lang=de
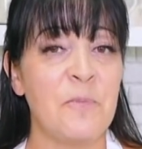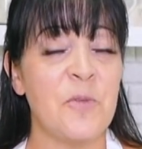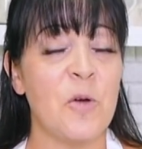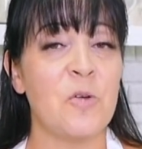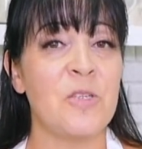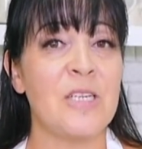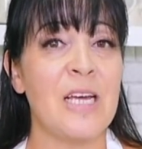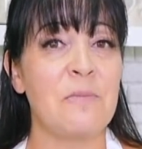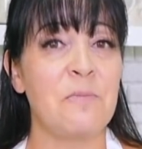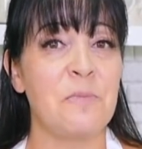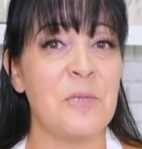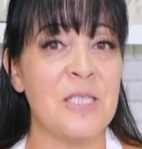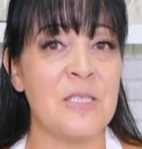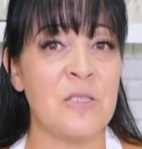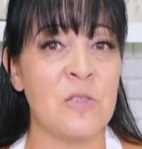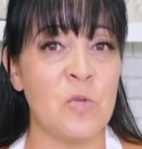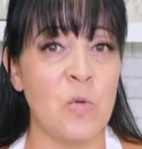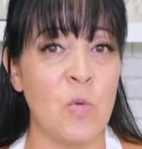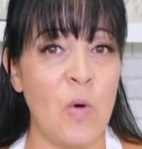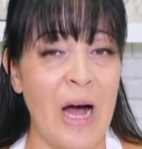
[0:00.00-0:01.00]
und dann
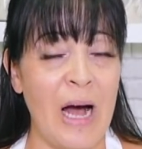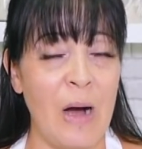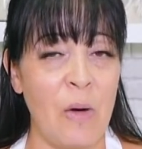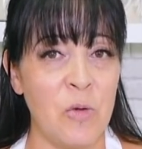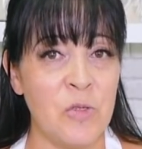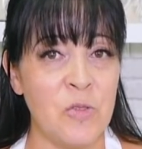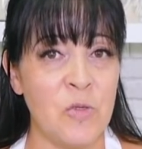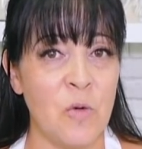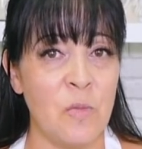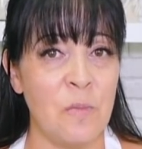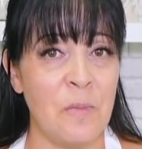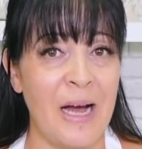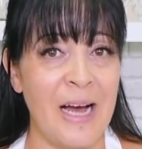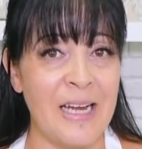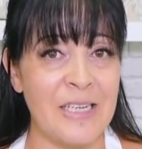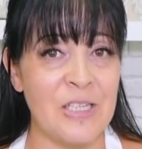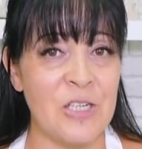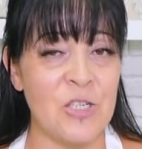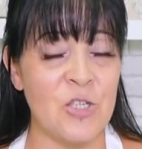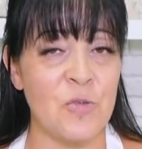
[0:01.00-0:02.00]
bist du
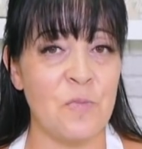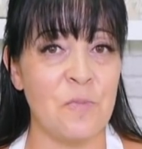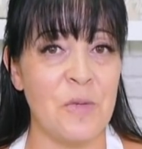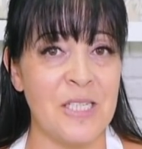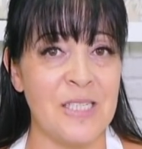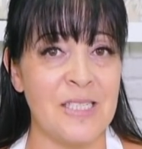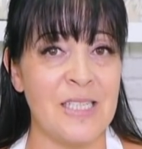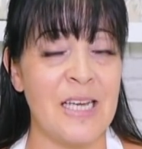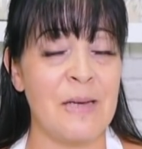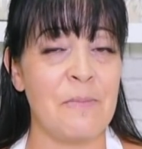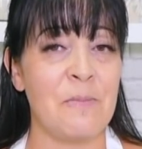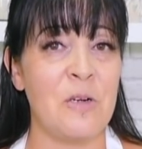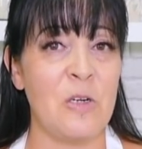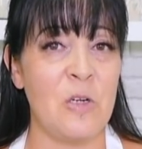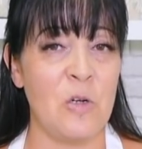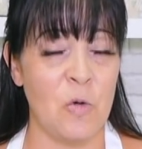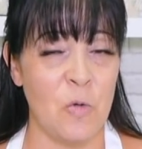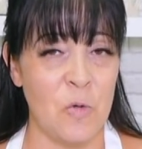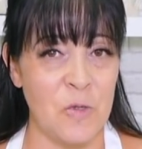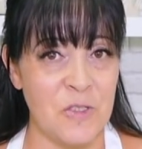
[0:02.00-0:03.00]
automatisch mit im
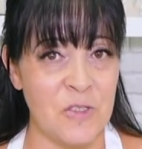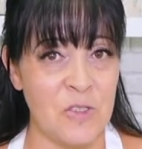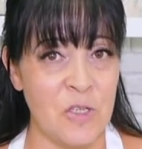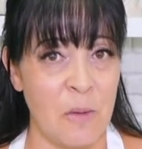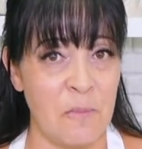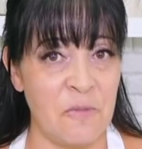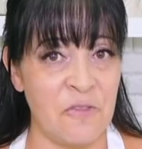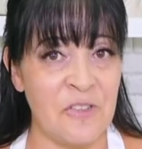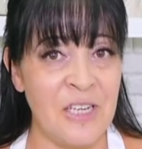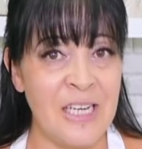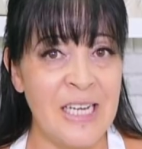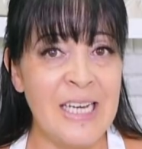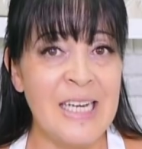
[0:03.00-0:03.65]
Lostopf.